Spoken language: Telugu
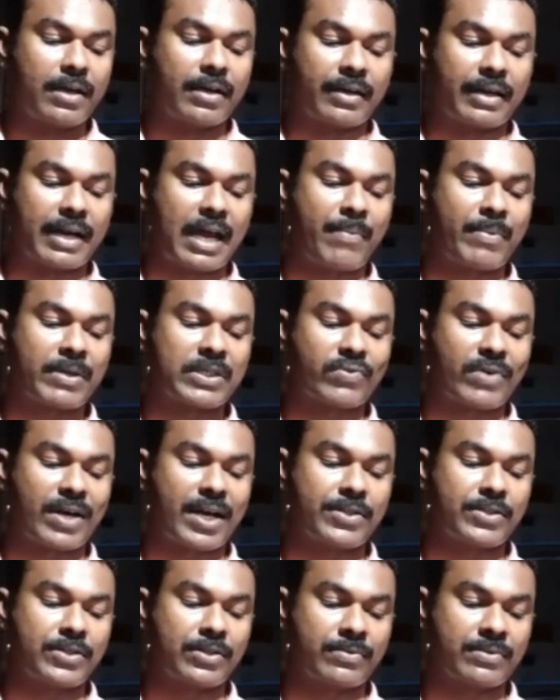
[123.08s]
గ్రామ
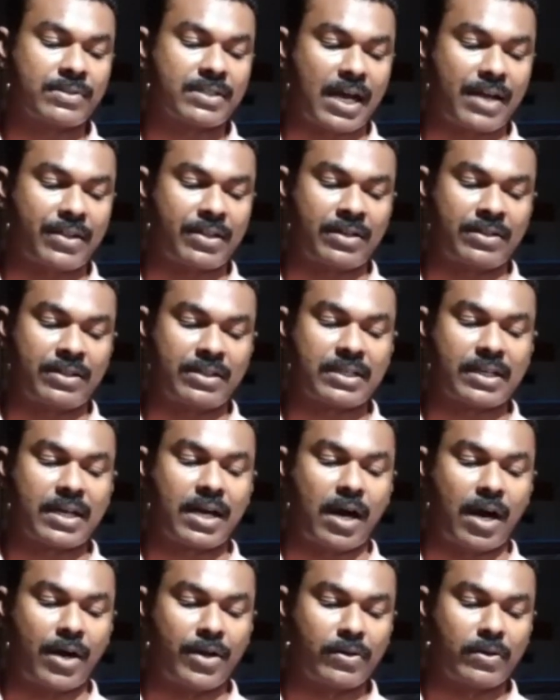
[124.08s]
స్వరాజ్యం సాధన
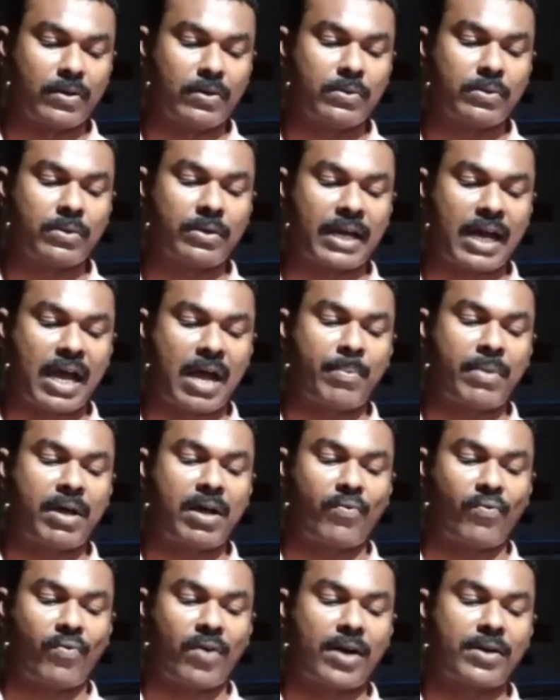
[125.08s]
దిశగా అడుగులు గ్రామ
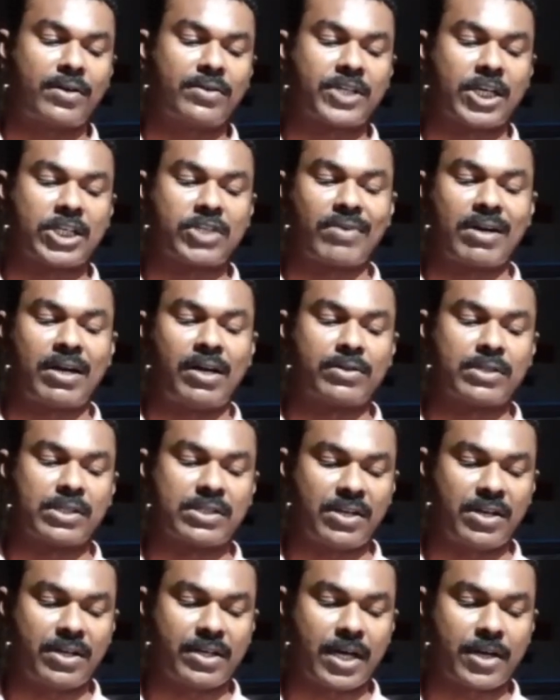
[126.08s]
వార్డు సచివాలయాలకు
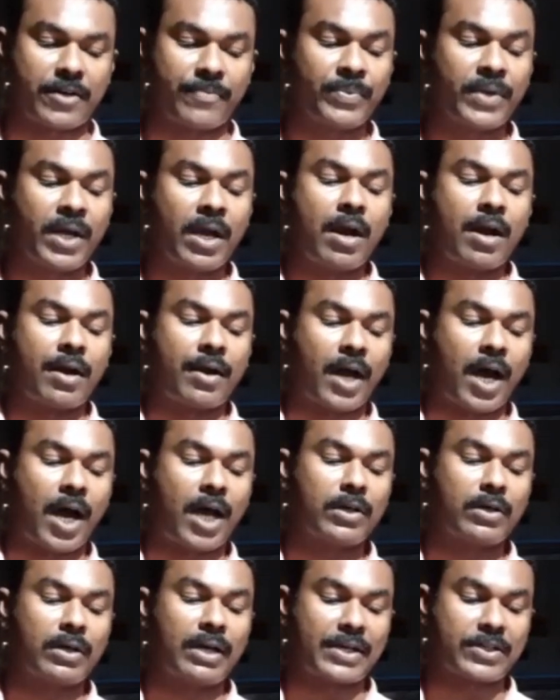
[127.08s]
శ్రీకారం
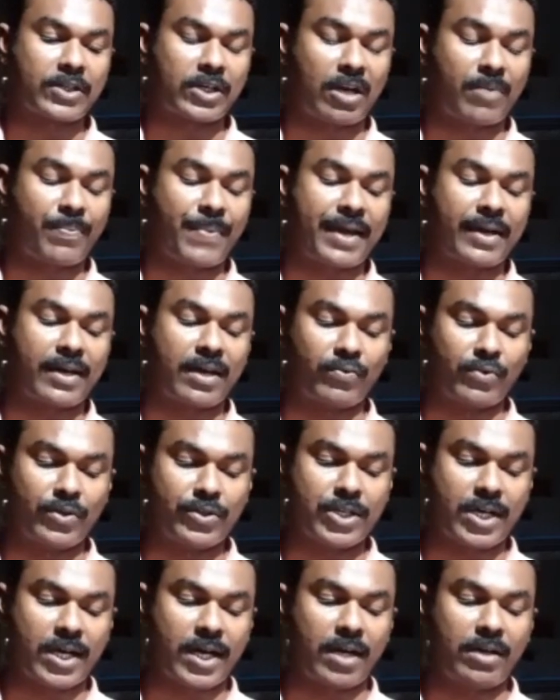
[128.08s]
నాలుగు లక్షలకు పైగా
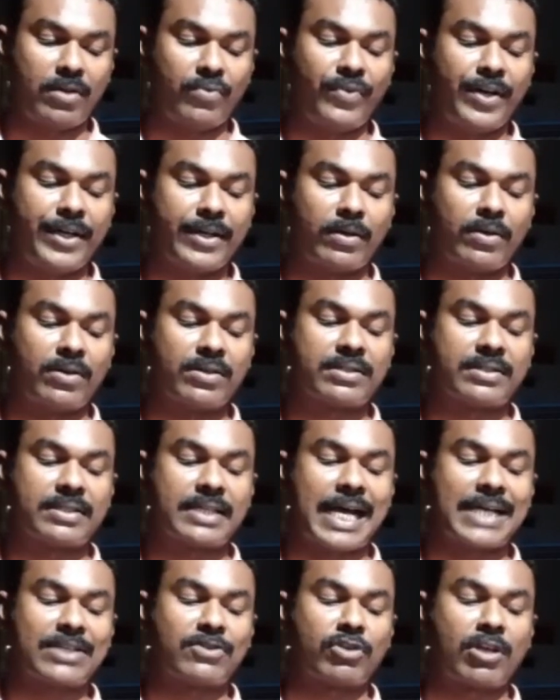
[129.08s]
ఉద్యోగాలు వీటిలో
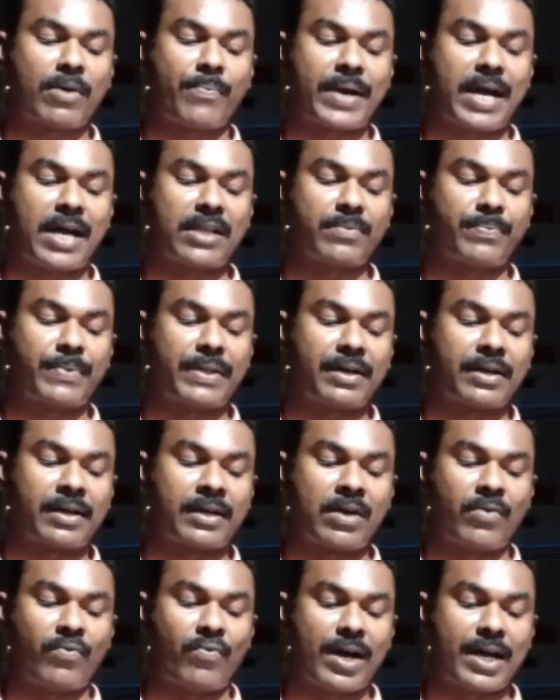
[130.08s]
శాశ్వత
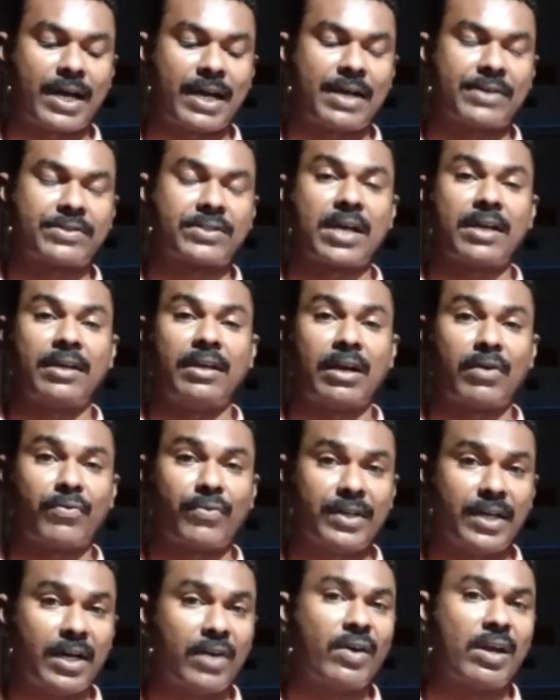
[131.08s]
ప్రాతిపదికన ఒక లక్ష
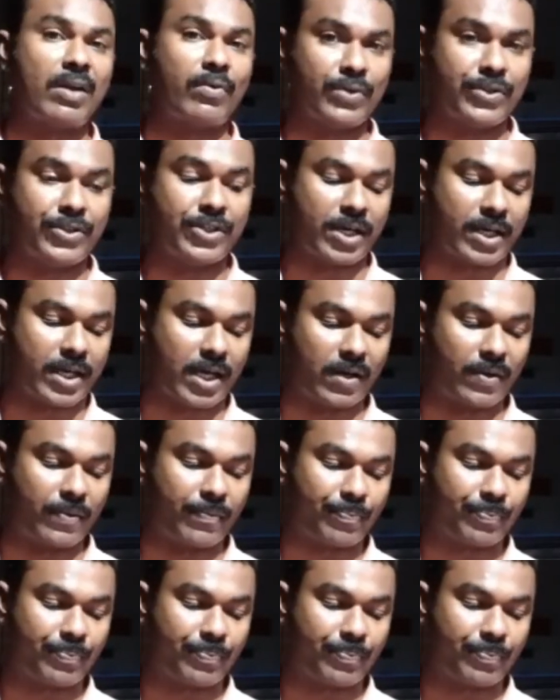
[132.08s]
ఇరవై ఏడు వేల ఉద్యోగాలు